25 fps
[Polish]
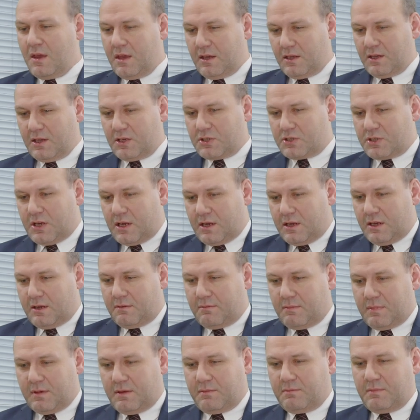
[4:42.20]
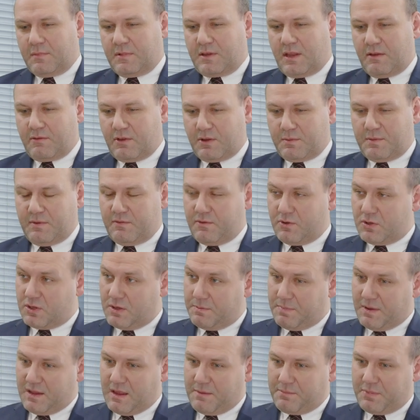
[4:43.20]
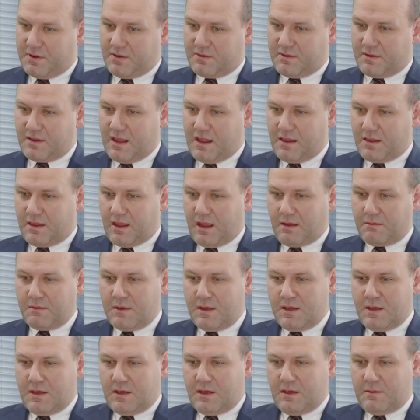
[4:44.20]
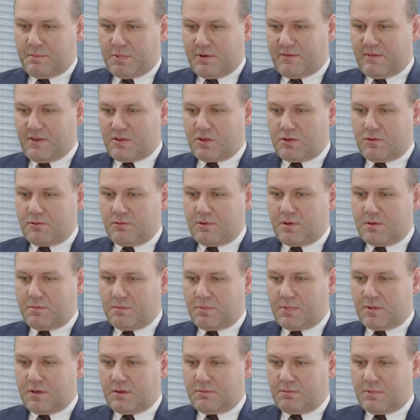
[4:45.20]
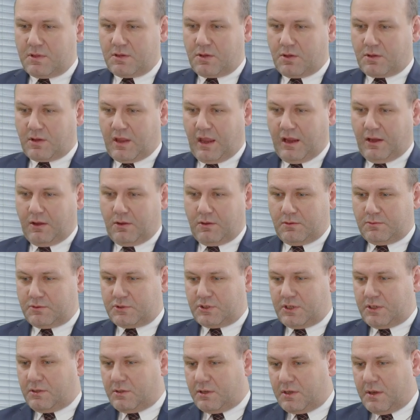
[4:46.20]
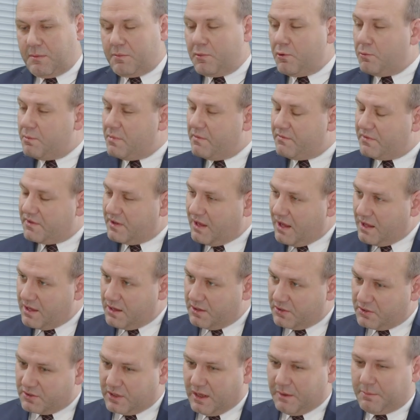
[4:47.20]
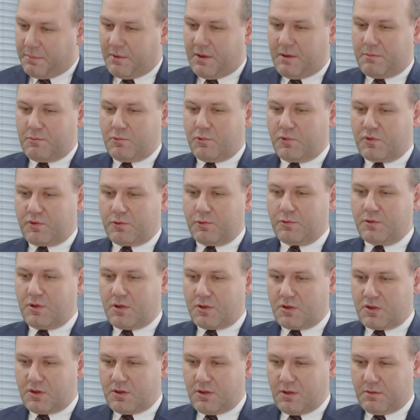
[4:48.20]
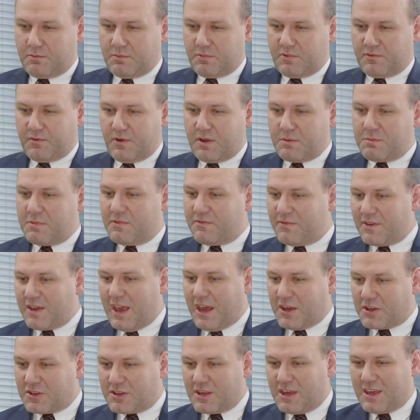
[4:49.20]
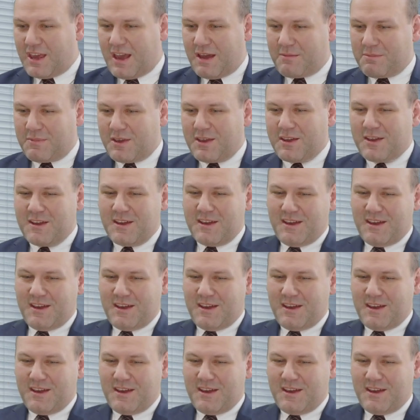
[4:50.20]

jeżeli te wątpliwości pana prezydenta prowadziłyby do tego, że nie byłbym w stanie, że tak powiem, usunąć no, swoimi wyjaśnieniami